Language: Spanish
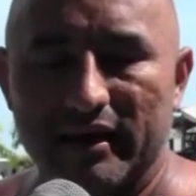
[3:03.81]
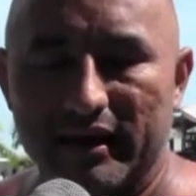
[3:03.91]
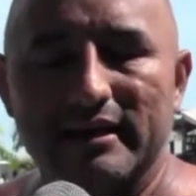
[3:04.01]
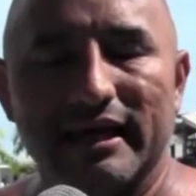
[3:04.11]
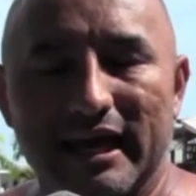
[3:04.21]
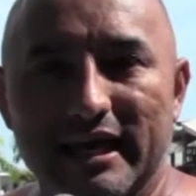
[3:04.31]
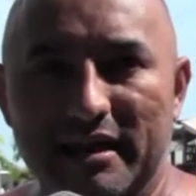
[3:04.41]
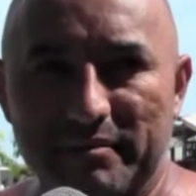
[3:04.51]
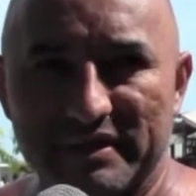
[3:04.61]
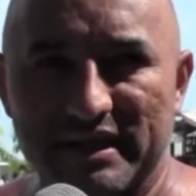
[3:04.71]
El día de ayer
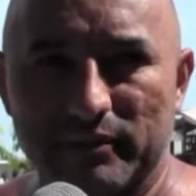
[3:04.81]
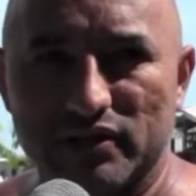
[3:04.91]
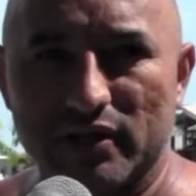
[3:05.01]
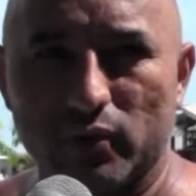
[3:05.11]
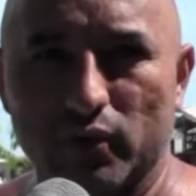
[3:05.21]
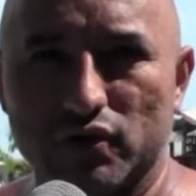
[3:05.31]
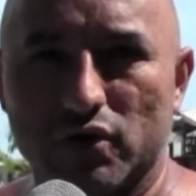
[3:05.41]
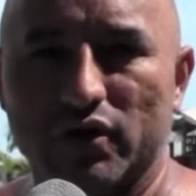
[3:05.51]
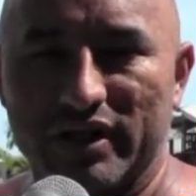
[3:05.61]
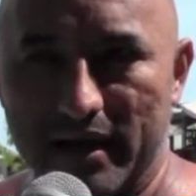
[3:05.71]
empezamos el
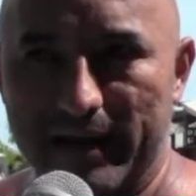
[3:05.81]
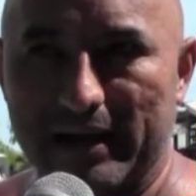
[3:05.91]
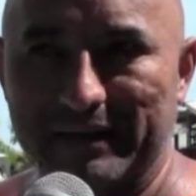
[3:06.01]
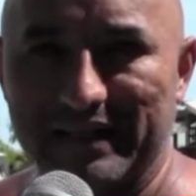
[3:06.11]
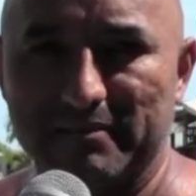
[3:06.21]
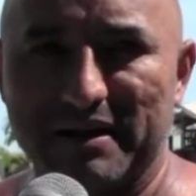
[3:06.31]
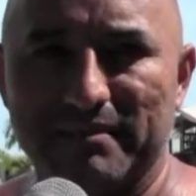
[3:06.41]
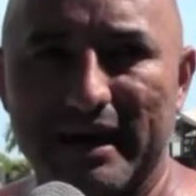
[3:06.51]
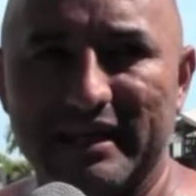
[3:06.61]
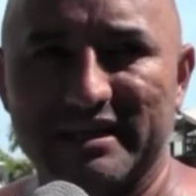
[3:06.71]
curso, hoy día van a venir más
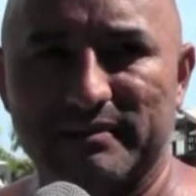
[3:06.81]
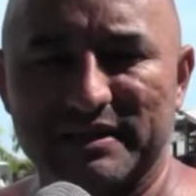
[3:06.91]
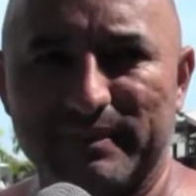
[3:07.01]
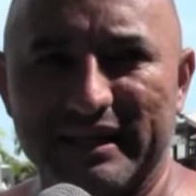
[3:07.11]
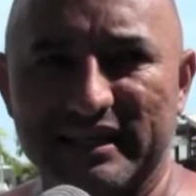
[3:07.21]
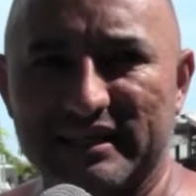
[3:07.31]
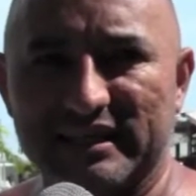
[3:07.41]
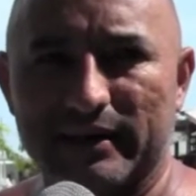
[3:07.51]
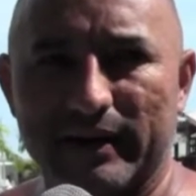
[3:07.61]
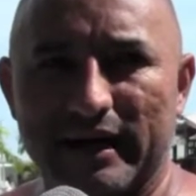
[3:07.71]
madres, más padres a
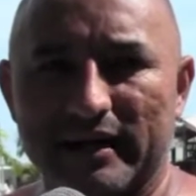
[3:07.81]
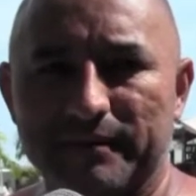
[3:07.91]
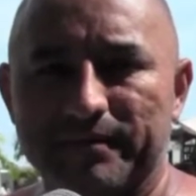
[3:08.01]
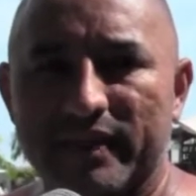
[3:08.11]
trabajar.